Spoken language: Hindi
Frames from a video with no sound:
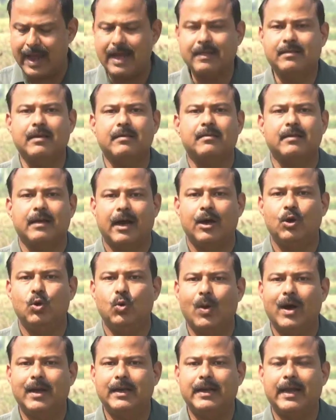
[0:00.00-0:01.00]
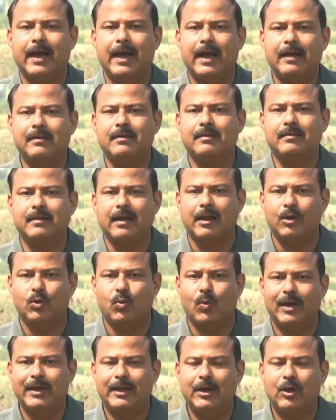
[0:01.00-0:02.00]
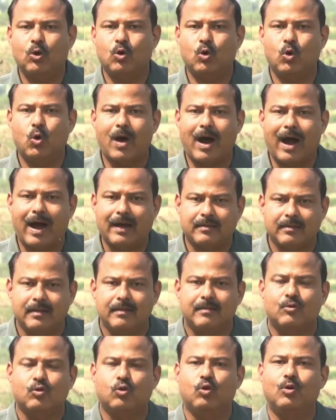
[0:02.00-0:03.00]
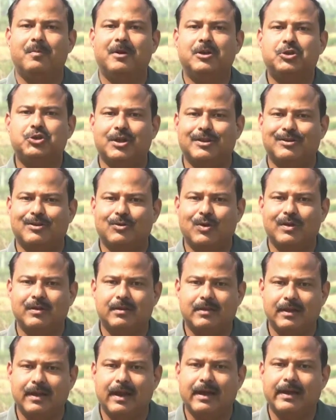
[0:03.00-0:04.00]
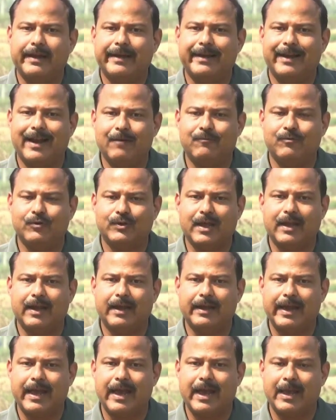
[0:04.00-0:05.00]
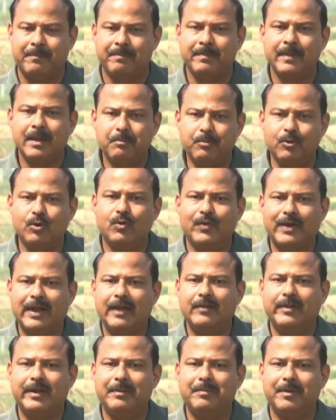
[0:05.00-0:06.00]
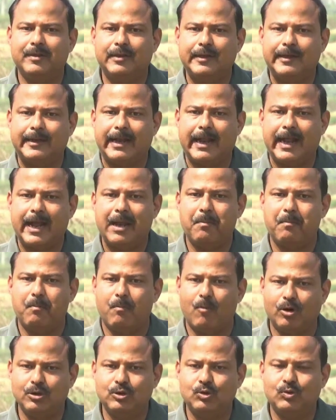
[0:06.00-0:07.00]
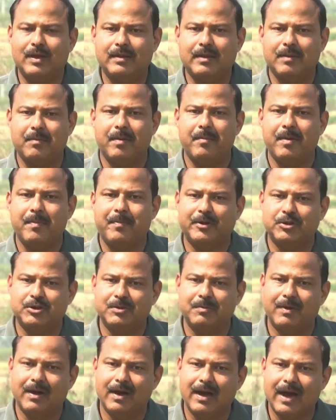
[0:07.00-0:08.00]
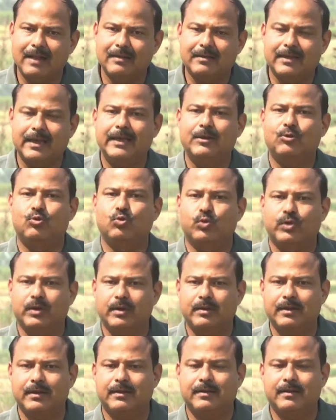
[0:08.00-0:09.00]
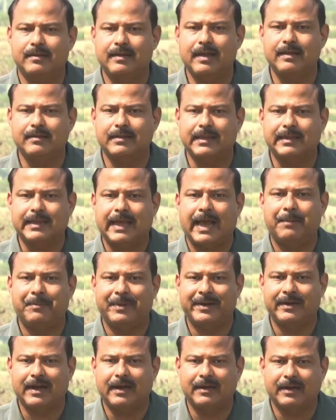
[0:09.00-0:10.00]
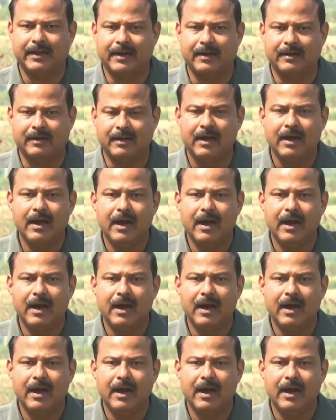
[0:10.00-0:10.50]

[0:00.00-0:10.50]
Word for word: एस एस आहलूवालिया एस एस आहलूवालिया को आसनसोल में शत्रुघ्न सिन्हा के खिलाफ उतारा गया है पूर्व केंद्रीय मंत्री रहे हैं मौजूदा समय में पश्चिम बंगाल से ही की दूसरी सीट से सांसद थे अब इनका टिकट